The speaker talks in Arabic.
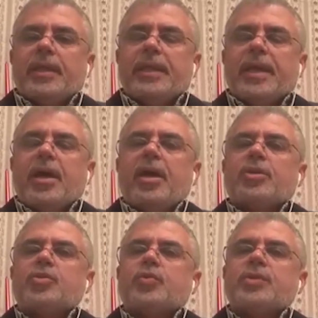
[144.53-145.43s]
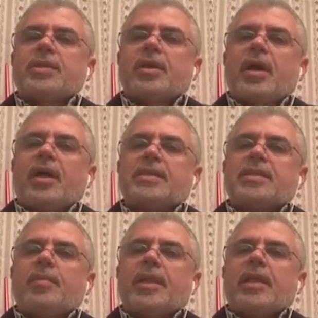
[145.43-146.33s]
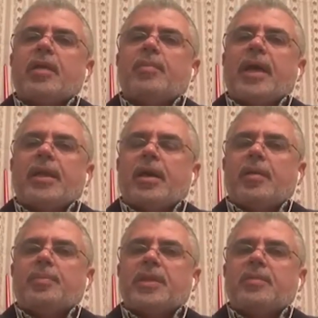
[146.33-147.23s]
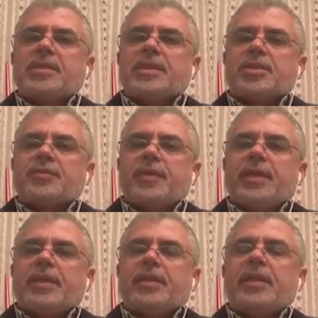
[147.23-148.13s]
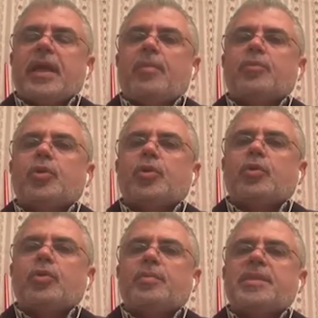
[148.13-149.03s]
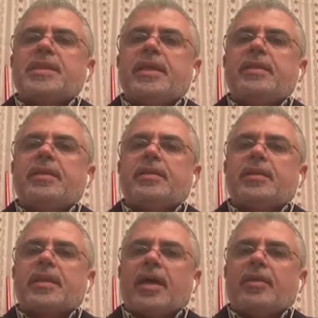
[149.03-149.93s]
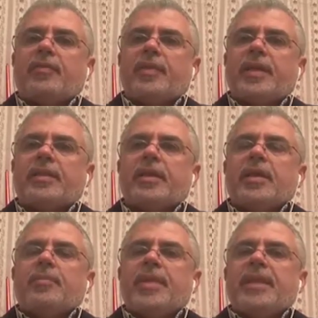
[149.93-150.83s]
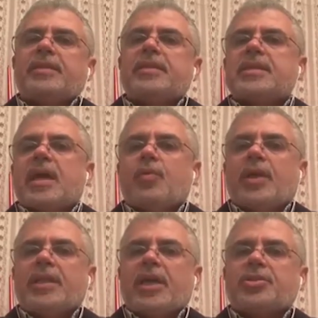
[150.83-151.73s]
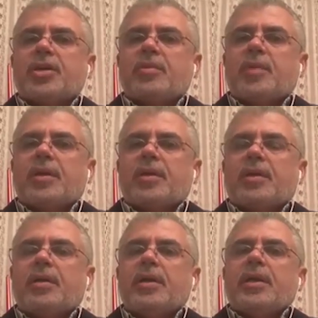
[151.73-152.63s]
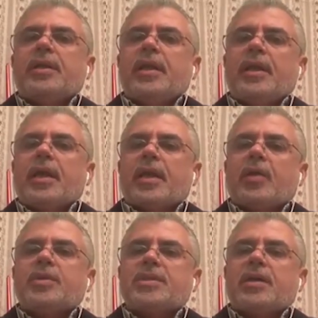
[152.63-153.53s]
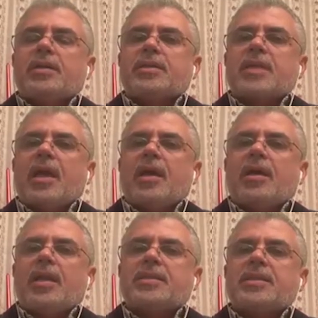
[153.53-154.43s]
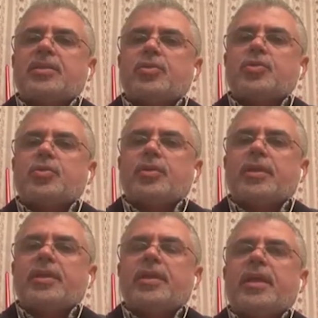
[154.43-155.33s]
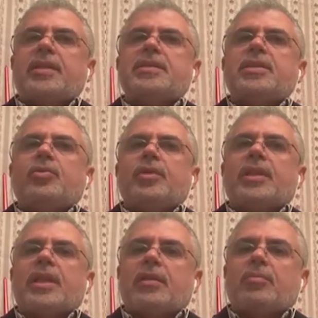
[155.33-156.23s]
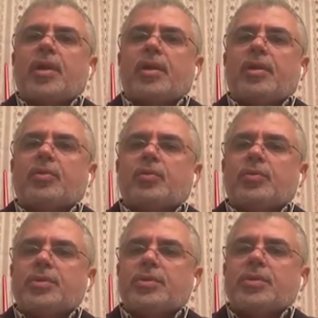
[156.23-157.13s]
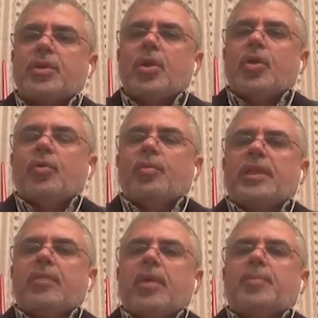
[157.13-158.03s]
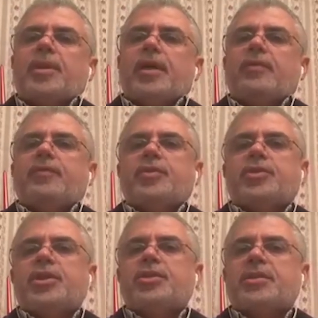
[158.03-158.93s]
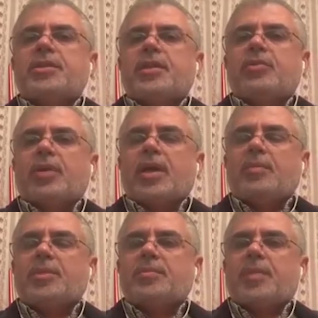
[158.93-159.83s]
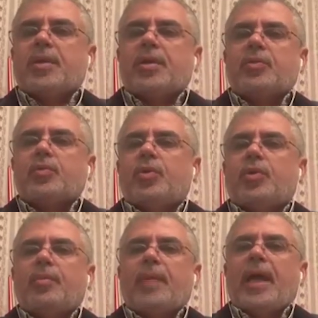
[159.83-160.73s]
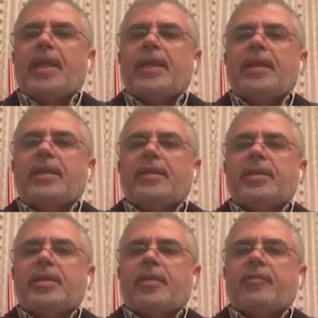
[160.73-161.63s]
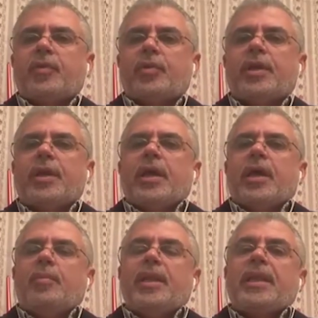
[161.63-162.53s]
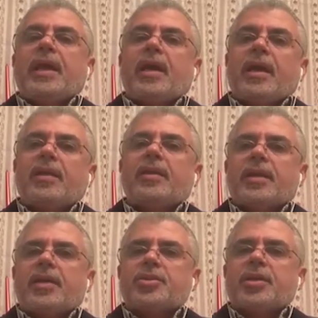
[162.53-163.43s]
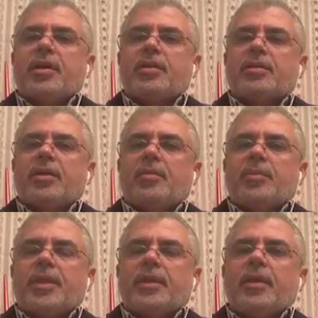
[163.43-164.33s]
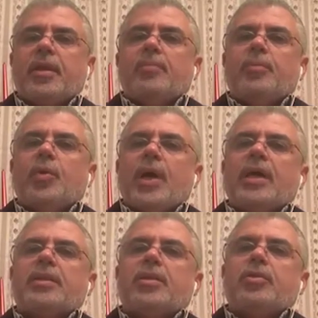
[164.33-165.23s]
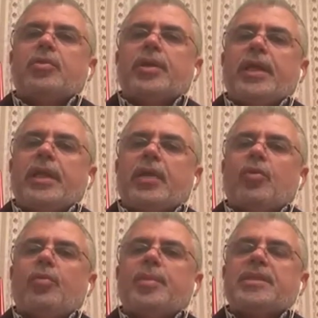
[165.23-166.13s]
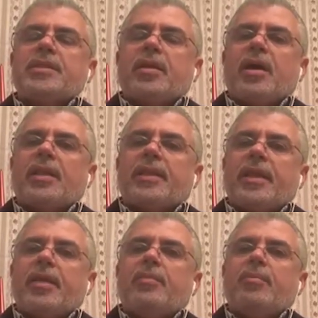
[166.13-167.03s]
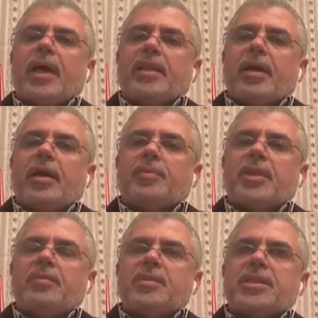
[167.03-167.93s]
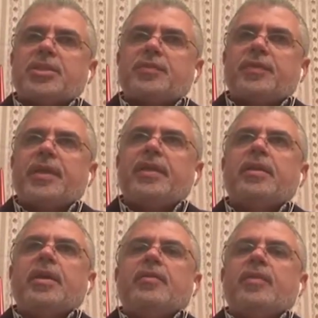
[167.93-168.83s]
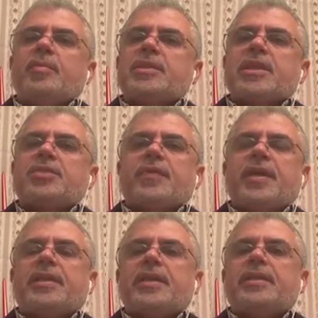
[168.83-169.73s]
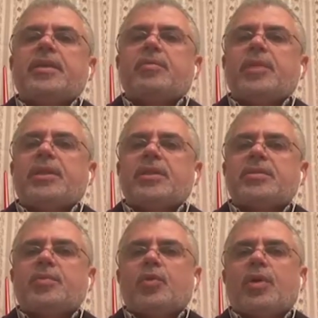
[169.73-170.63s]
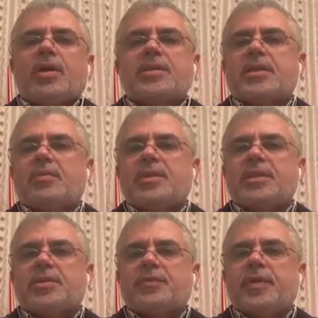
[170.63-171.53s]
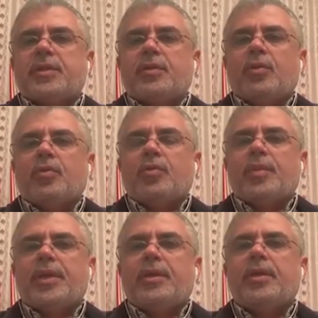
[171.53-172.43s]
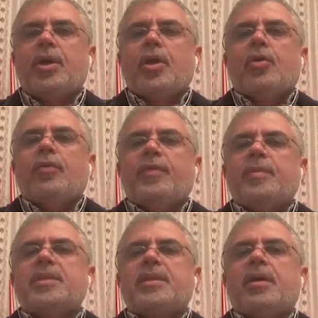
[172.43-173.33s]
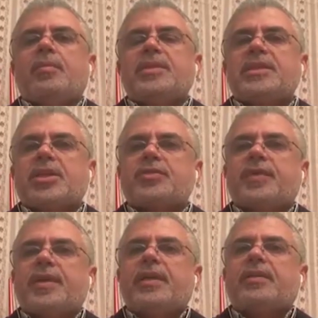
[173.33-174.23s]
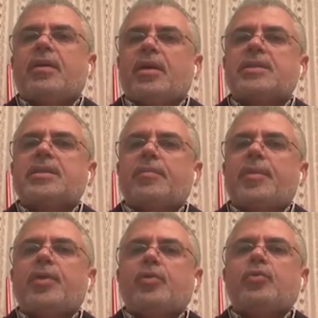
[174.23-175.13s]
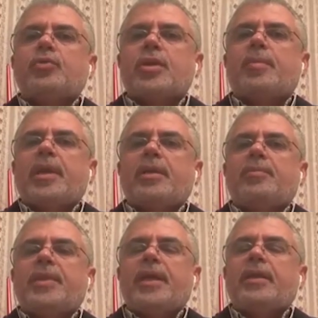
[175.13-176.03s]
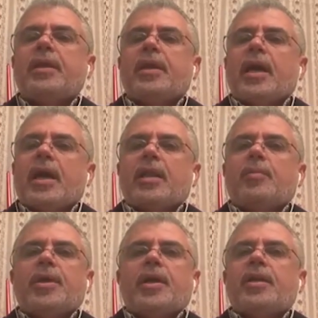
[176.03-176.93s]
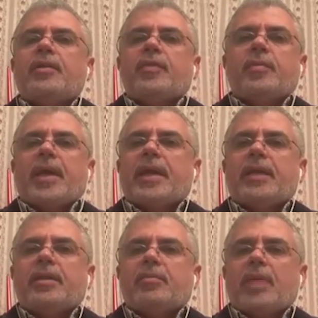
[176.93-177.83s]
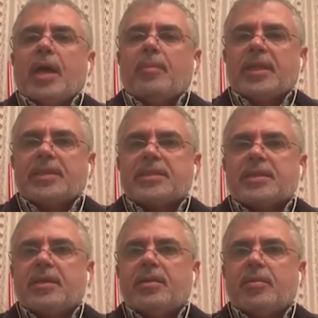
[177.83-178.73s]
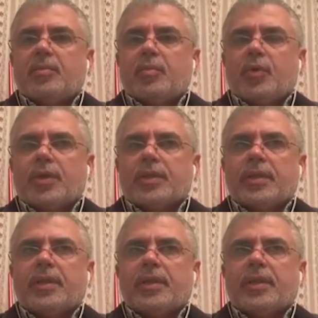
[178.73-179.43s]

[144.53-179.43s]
بنقاش وصراع اذا بدك مع نقابه المستشفيات هي عم تطلب زياده التعريفات بين 9 و11 مره نحن كوزاره صحه لست اشهر قدرنا نزيدهم ثلاث مرات ونص ومثل ما بتعرف في الجيش زادهم خمس مرات وهون المحلين اللي قدرنا فيهم عملنا خرق كجهات ضامنه بوقت انه نحن وبصراع دائم مع نقابه المستشفيات، في مستشفيات كثير ملتزمه وخاصه المستشفيات الحكوميه وفي مستشفيات خاصه ببيروت وجبل لبنان، انا برايي في مكان ما عم تستغل المواطن.